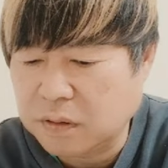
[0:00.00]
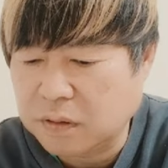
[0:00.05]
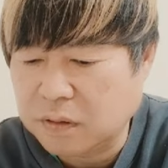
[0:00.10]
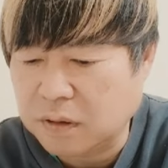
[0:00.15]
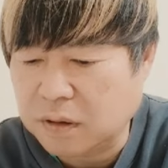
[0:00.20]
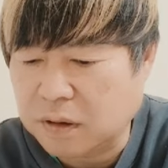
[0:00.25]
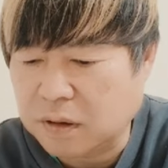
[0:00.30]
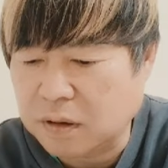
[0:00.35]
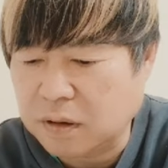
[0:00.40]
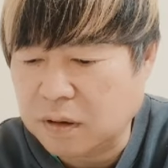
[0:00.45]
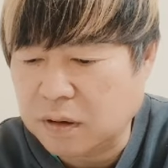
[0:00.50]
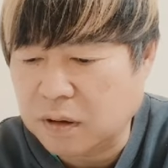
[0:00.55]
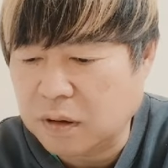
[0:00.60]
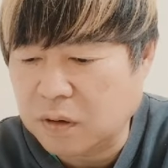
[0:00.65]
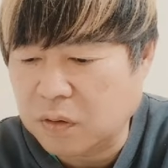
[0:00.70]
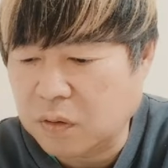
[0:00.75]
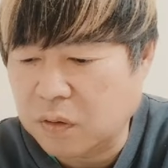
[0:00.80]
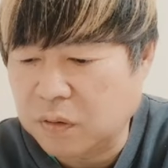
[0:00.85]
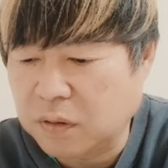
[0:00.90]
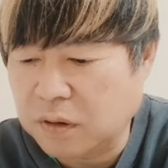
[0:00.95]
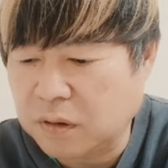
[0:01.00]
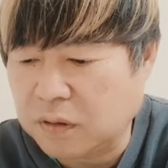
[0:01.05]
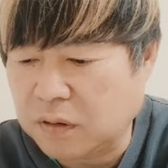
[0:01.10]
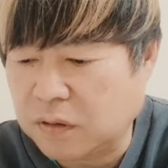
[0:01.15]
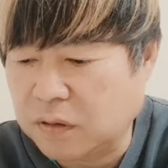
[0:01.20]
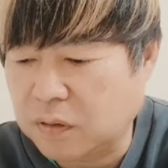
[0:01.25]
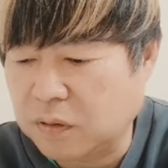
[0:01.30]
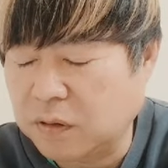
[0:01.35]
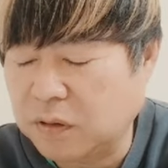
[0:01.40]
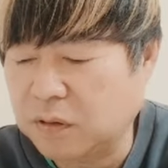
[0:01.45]
くなら、タレコンのやつ
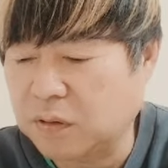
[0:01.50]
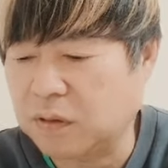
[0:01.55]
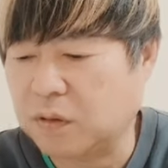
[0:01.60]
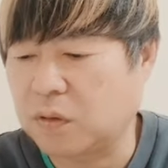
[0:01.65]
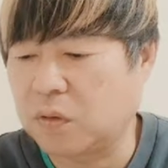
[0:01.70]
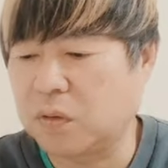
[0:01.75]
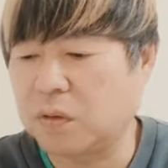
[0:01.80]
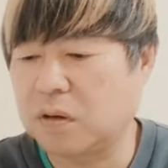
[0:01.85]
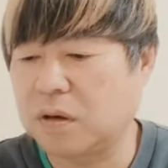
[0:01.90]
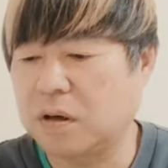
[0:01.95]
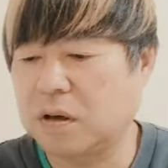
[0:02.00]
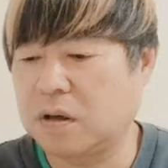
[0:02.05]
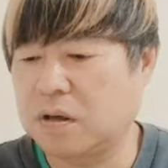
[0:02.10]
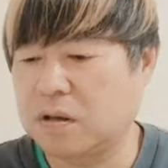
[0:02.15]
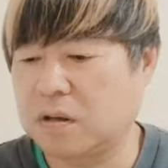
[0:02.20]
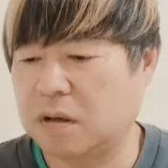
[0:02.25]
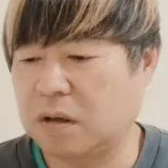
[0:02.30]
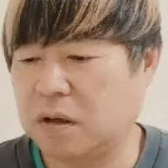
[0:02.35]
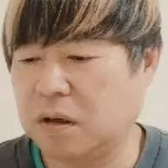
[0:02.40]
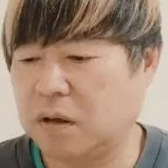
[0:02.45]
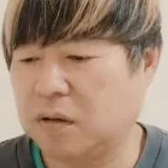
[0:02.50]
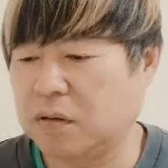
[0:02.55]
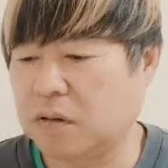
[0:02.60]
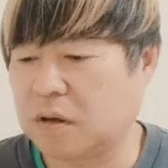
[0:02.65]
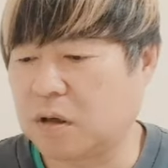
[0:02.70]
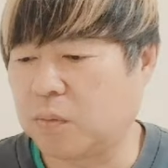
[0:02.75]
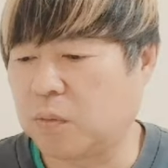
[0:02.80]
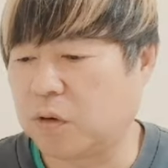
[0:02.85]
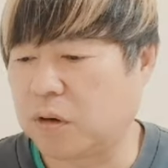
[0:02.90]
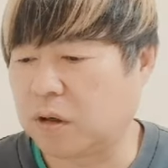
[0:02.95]
一人一人公開していく
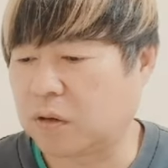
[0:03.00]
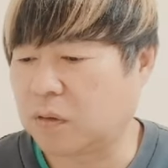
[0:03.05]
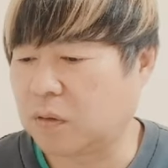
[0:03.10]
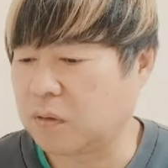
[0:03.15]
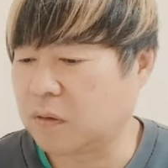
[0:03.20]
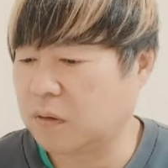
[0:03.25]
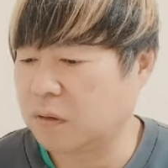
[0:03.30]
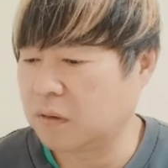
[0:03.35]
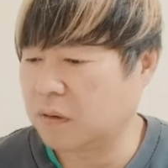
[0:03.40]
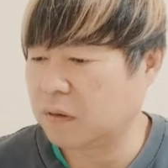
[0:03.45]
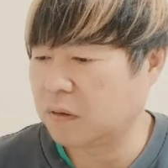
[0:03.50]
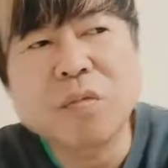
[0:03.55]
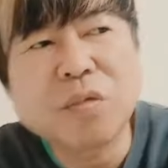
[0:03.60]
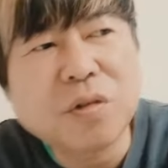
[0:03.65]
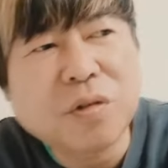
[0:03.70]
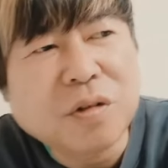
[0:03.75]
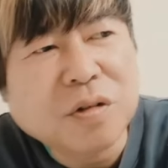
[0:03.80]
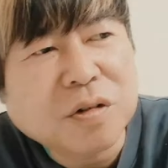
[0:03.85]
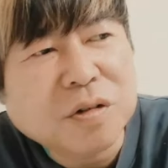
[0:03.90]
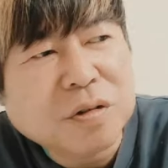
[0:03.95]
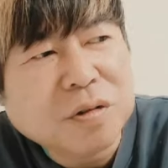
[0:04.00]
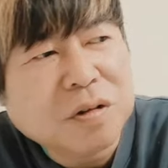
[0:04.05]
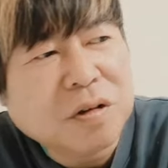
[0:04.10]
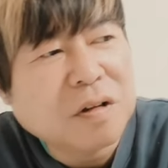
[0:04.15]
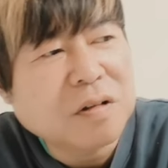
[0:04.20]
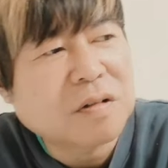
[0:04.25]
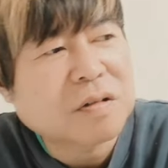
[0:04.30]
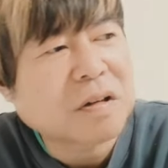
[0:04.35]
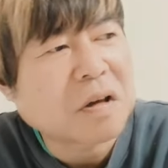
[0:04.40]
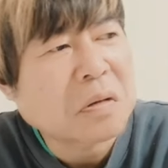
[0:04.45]
かもなと。文春
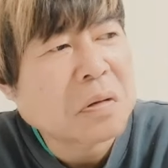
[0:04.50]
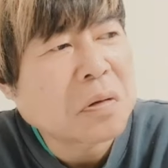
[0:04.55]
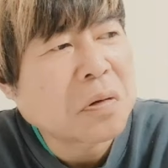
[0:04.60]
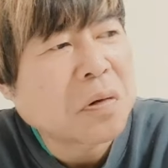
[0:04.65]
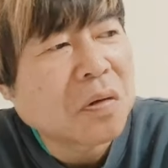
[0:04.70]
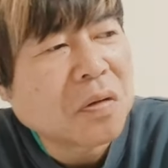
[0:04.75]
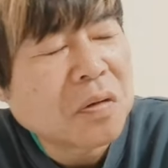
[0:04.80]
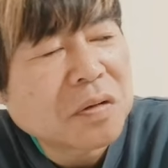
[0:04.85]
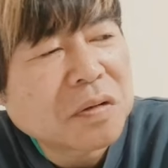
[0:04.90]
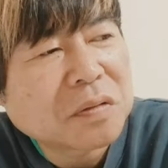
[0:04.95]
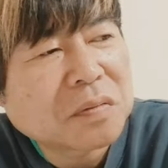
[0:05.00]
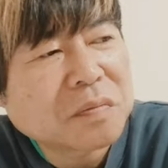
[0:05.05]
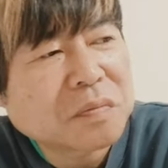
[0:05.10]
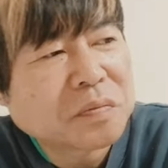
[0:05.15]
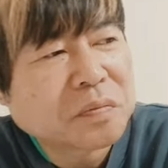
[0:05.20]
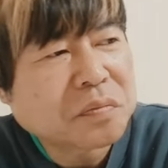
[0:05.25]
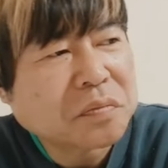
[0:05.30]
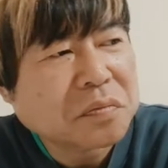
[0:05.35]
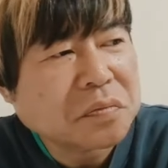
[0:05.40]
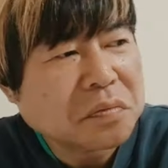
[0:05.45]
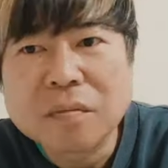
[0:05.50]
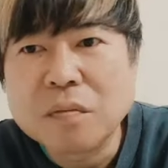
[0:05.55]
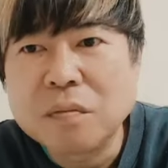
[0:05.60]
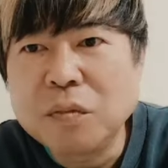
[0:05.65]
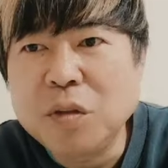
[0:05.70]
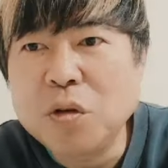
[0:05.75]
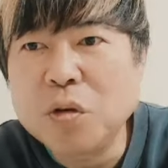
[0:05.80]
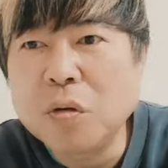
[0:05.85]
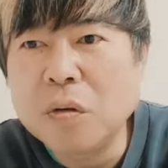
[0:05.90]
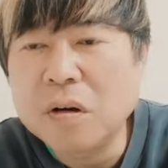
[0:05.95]
なんですけど、
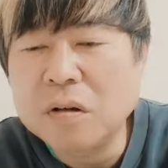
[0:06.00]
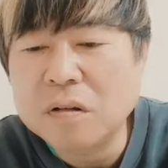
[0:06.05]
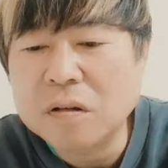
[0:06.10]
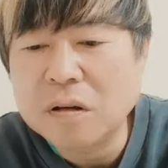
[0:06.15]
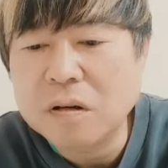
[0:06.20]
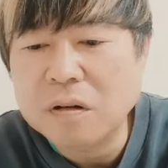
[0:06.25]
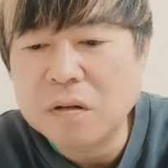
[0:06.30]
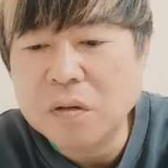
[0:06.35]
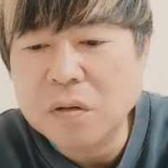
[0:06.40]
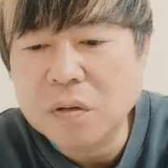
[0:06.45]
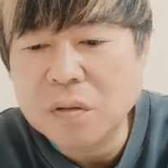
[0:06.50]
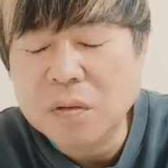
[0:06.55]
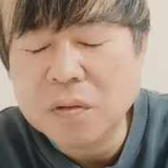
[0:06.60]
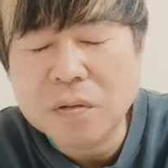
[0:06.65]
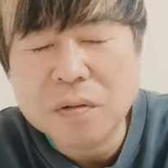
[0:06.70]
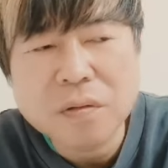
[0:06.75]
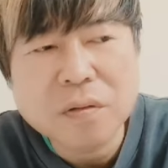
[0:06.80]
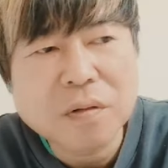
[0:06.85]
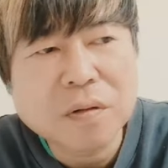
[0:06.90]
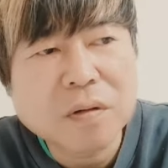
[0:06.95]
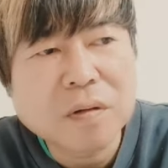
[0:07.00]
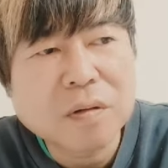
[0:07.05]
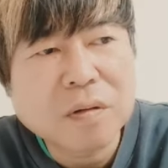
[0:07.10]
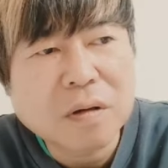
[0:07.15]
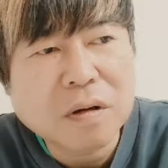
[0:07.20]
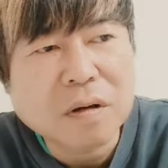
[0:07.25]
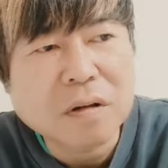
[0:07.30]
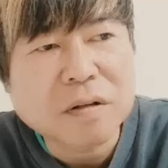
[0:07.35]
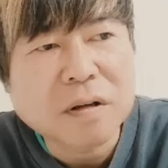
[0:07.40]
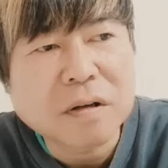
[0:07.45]
箕輪さんの
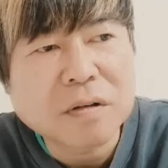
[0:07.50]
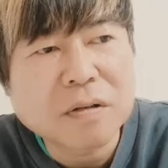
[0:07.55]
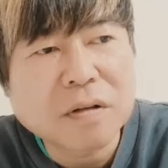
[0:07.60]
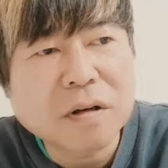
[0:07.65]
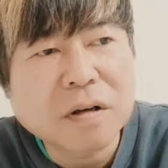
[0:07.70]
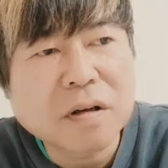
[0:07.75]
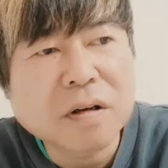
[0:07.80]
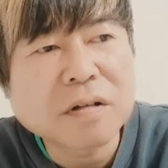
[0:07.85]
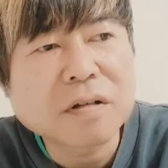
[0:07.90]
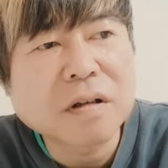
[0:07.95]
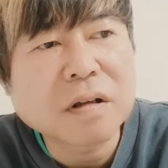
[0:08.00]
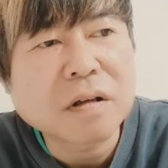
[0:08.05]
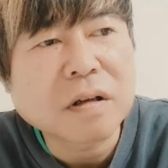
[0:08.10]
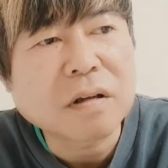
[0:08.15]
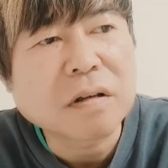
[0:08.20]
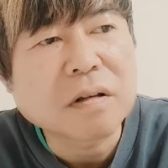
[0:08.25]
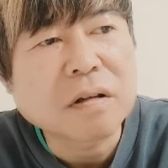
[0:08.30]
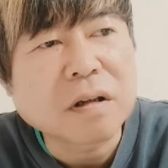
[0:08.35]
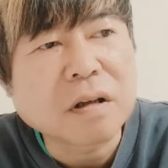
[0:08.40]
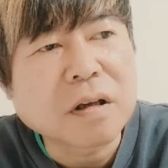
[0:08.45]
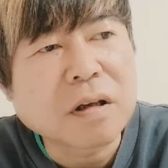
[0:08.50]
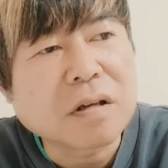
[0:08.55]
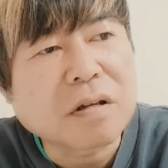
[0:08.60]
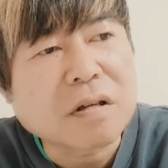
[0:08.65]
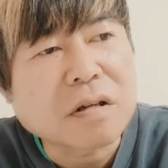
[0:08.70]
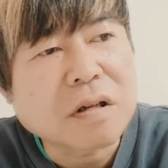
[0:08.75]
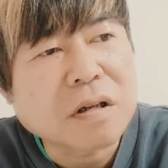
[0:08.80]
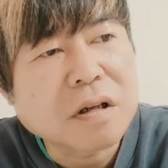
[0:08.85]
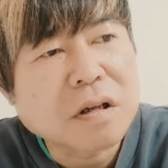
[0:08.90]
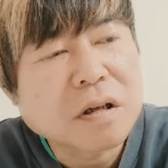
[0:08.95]
なんかセクハラしてたって記
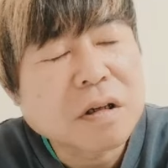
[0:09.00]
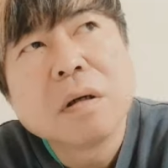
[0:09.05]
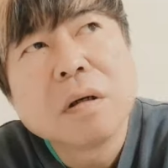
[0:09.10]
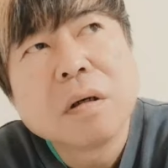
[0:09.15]
事。